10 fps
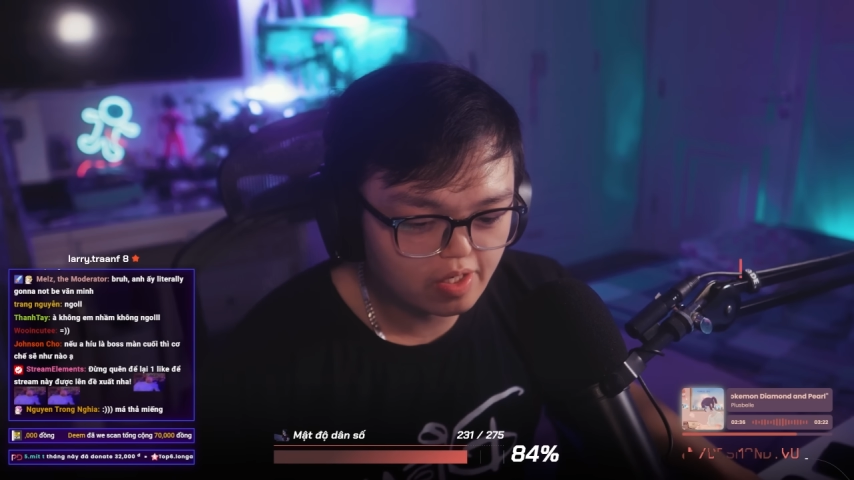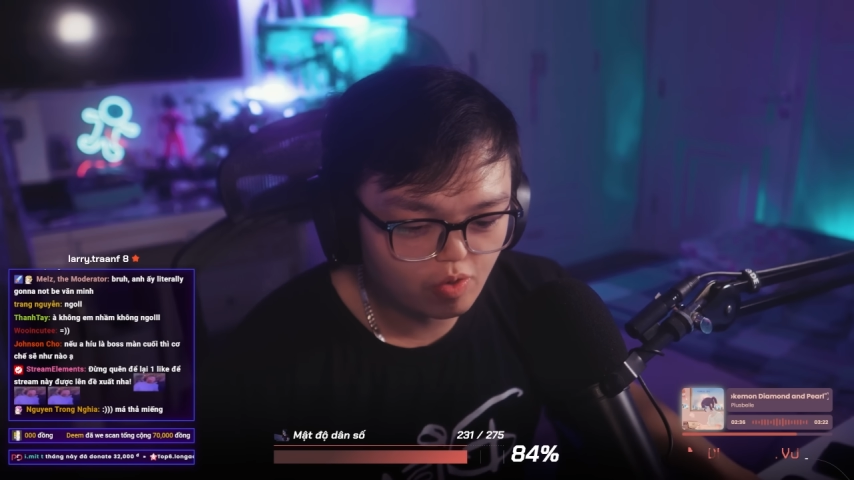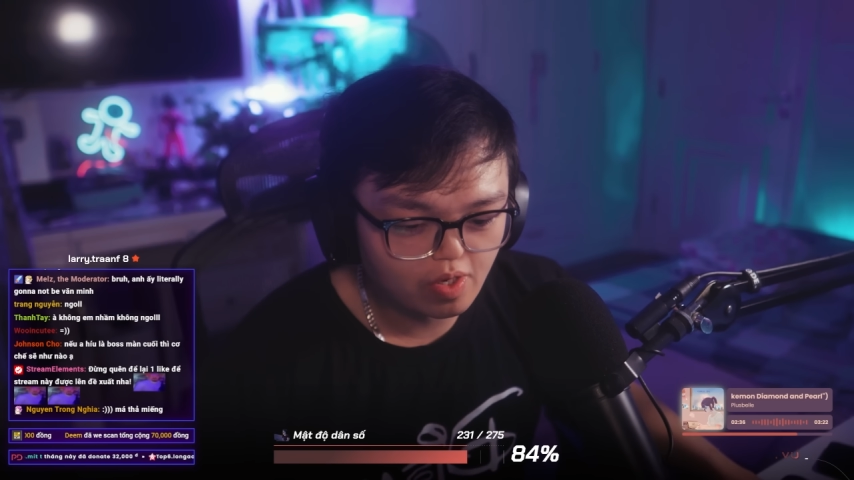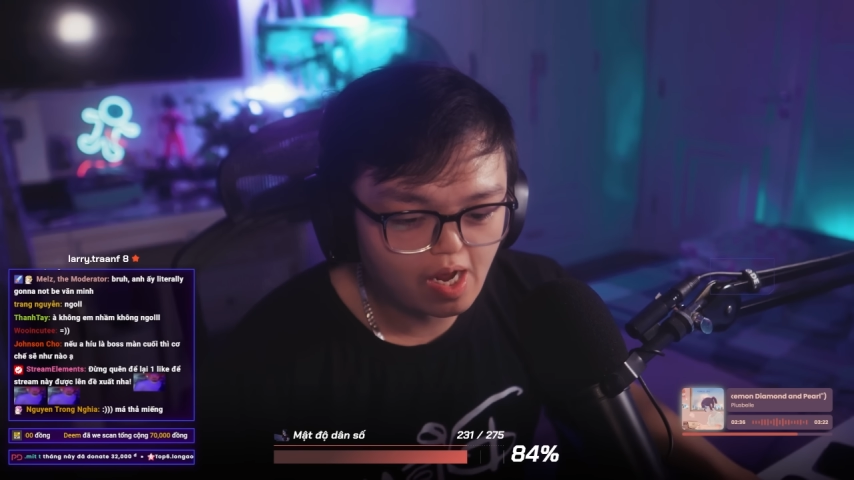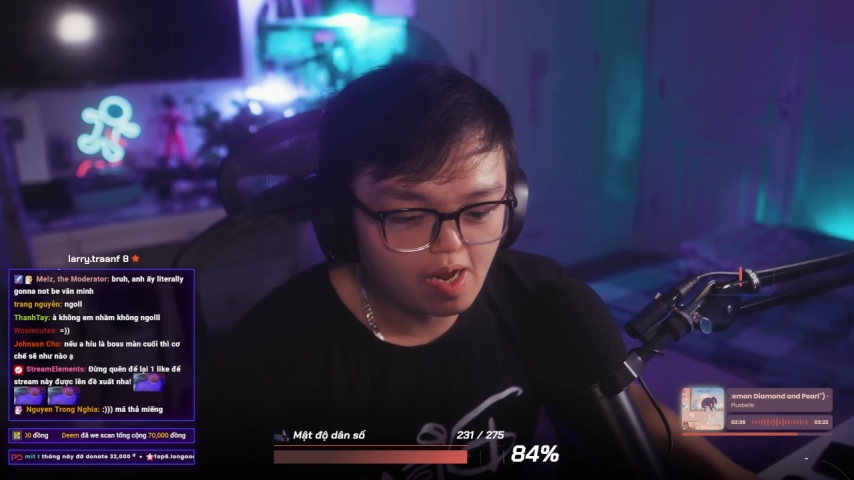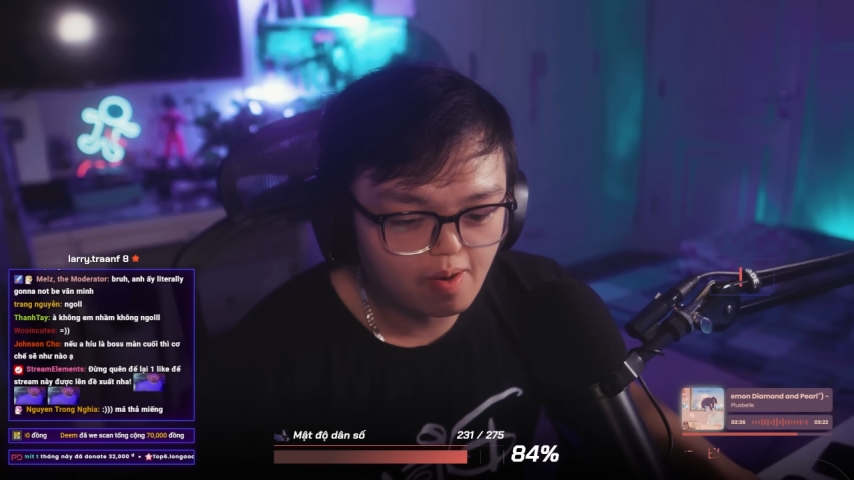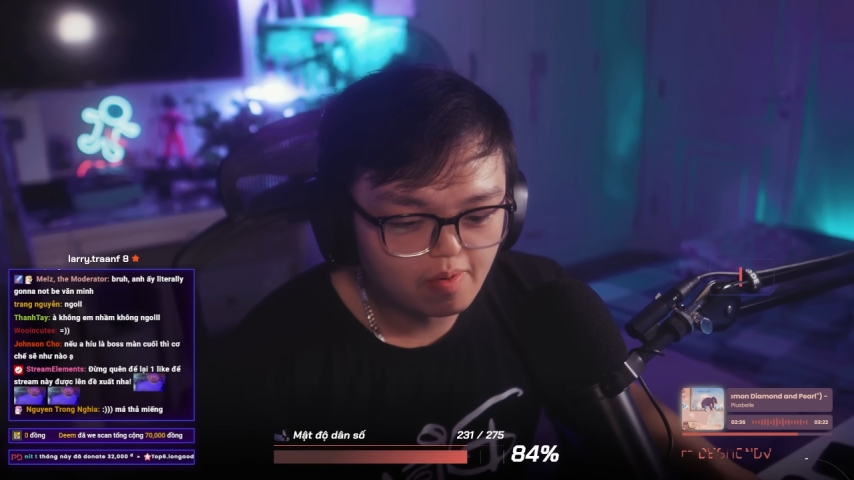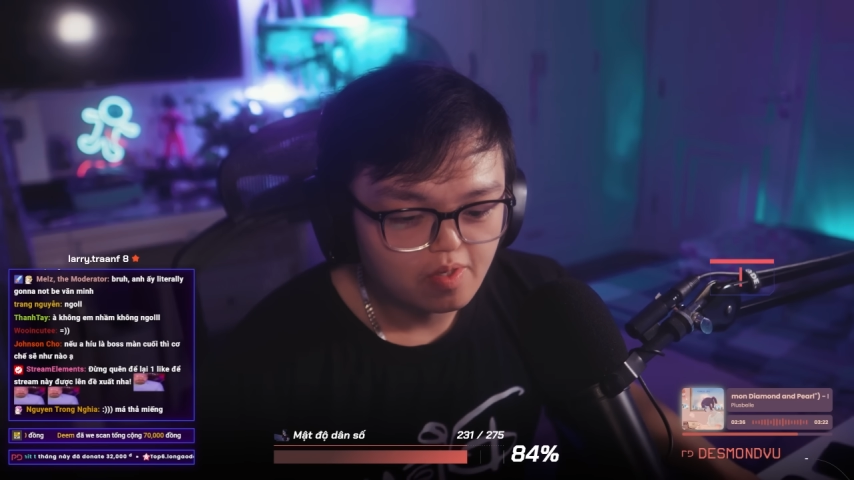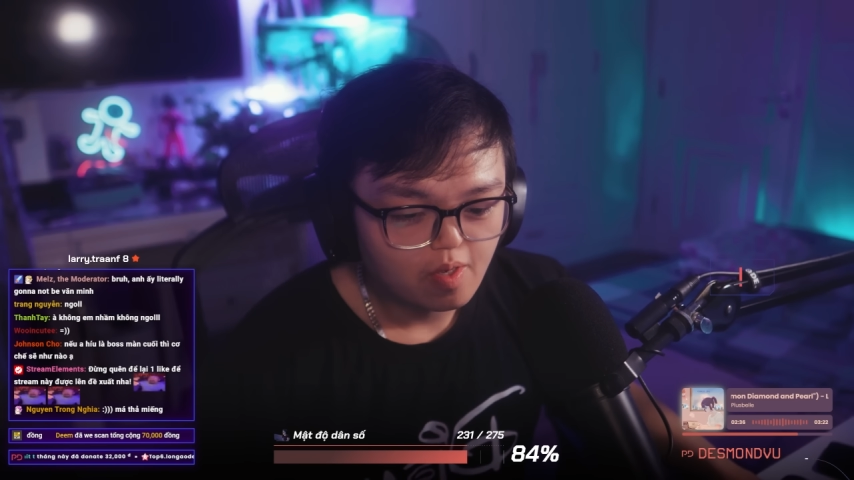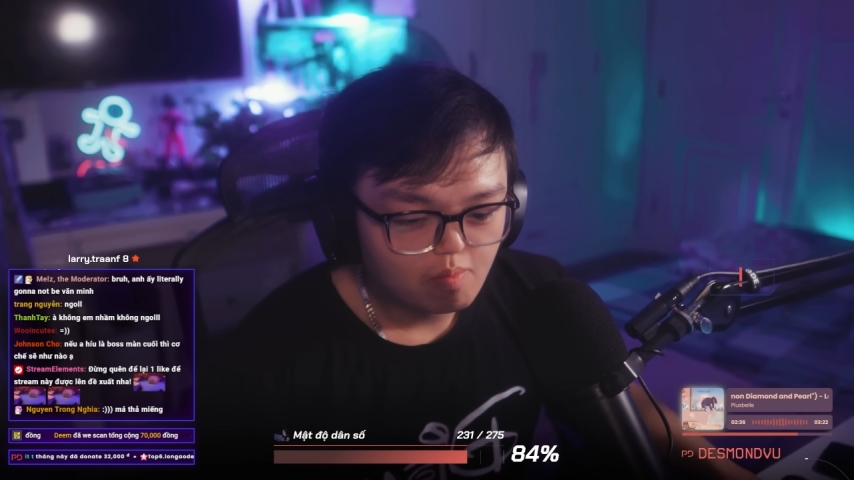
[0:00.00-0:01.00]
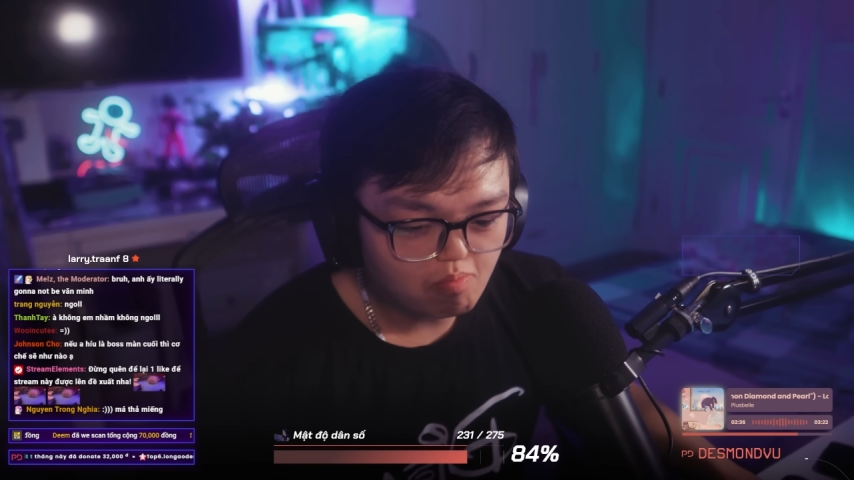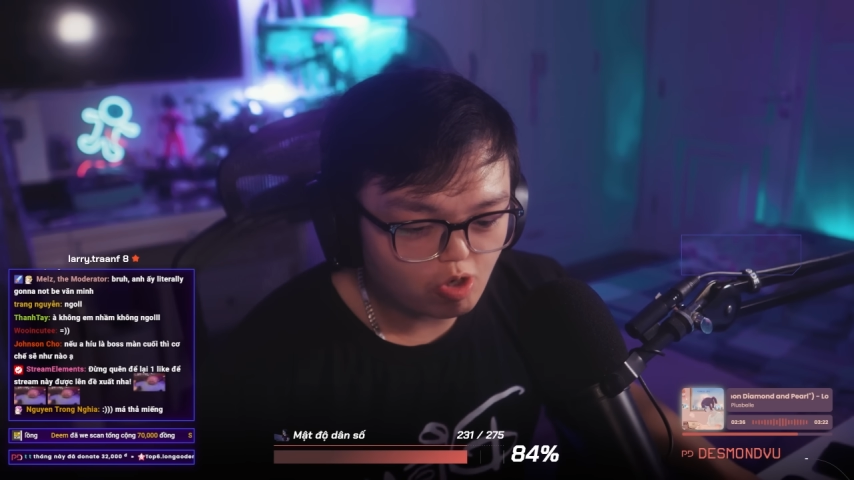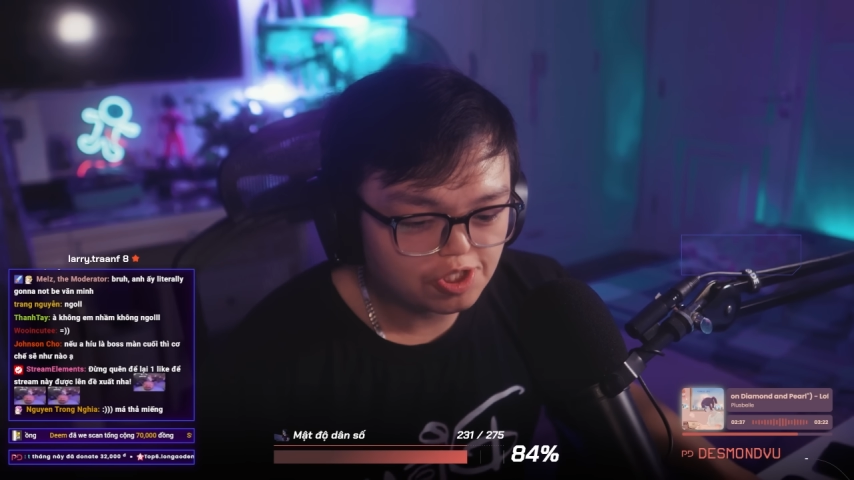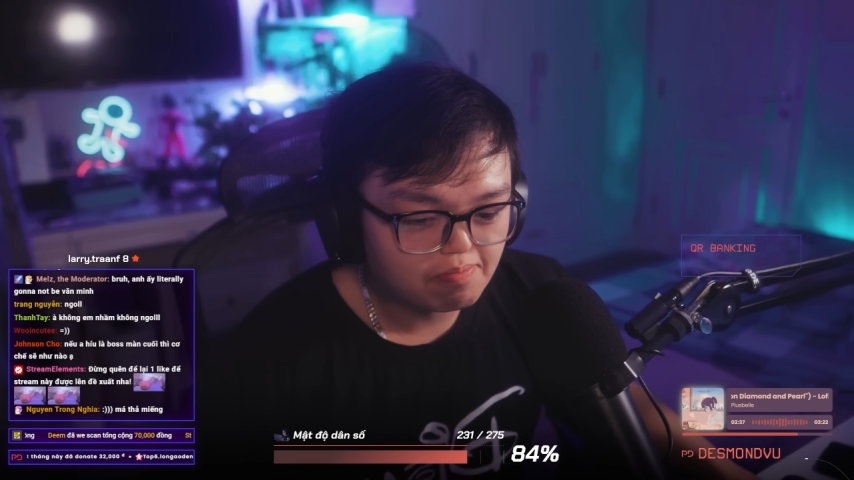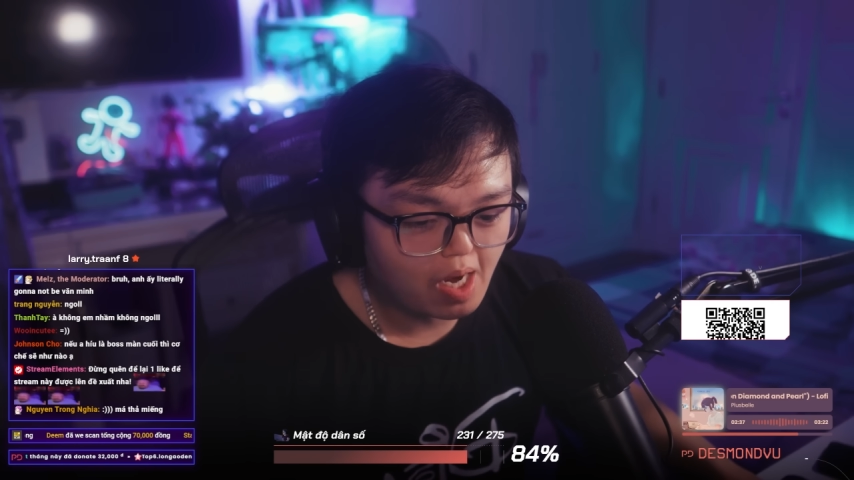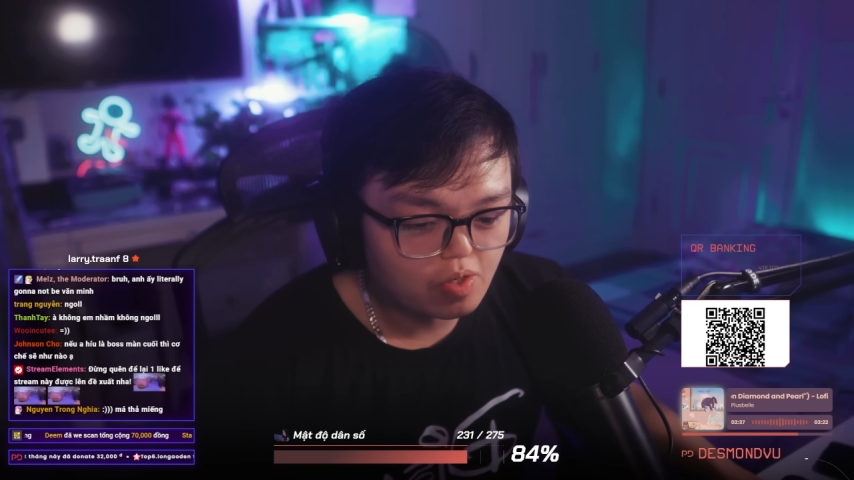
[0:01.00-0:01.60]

hiểu là boss màn